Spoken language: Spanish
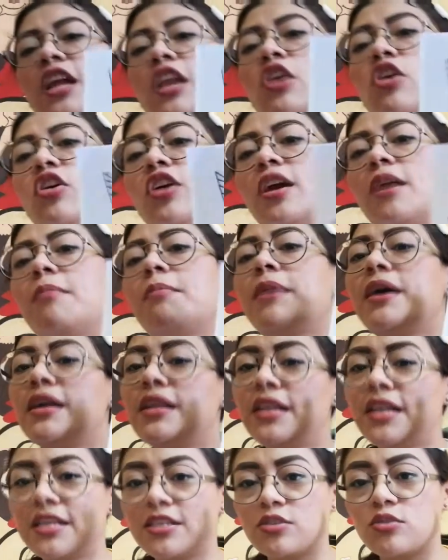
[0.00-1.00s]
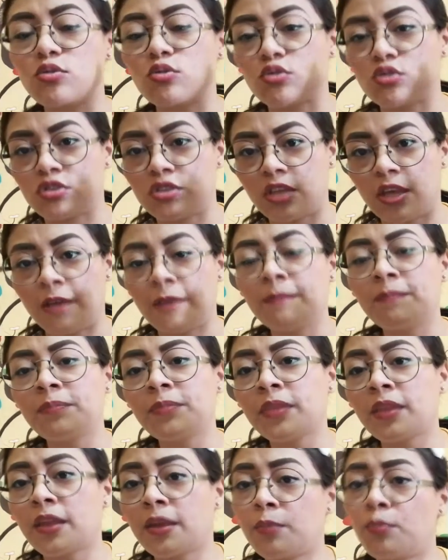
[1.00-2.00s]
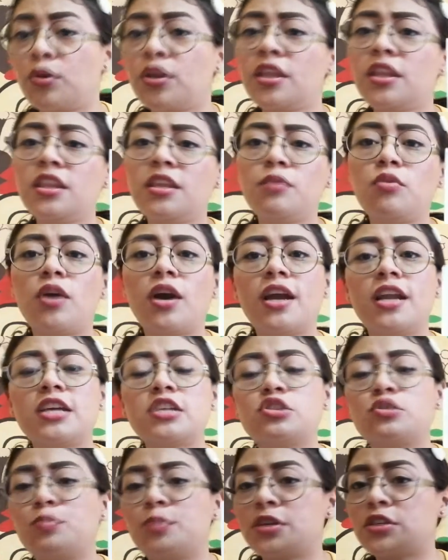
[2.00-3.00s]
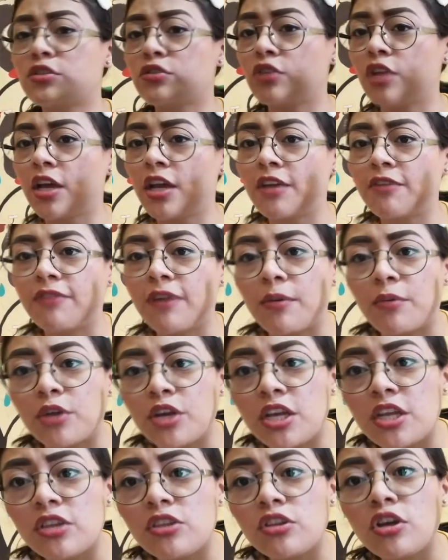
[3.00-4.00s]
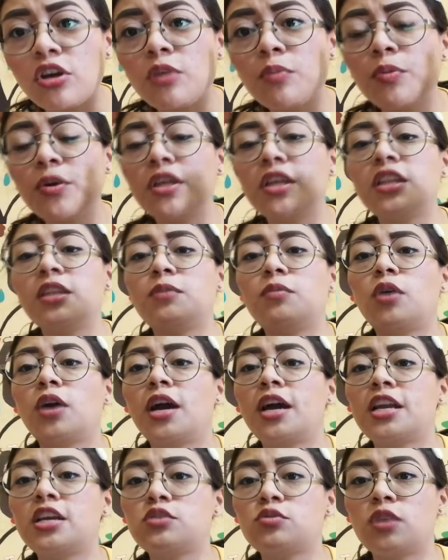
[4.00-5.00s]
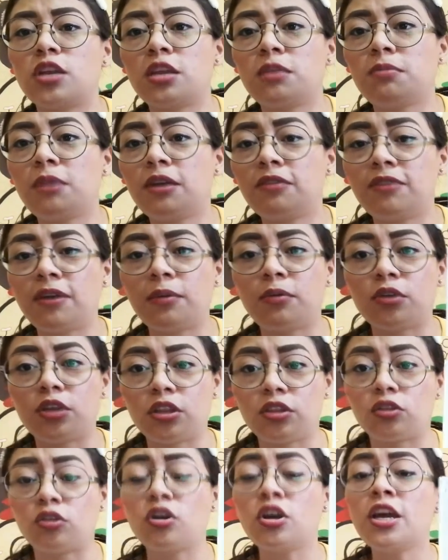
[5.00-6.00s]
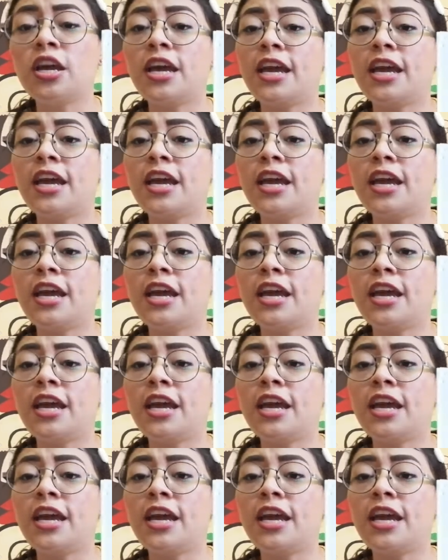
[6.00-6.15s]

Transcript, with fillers: de lo que más les guste. Pueden dibujar a su personaje favorito, pueden dibujar a su animal favorito.